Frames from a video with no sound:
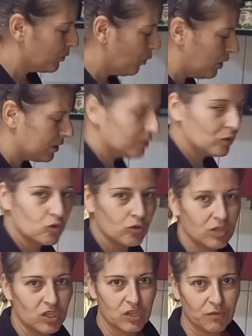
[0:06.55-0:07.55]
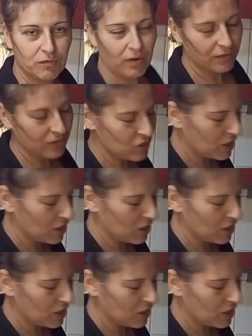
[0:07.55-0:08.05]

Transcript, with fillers: O arada çünkü işim vardı,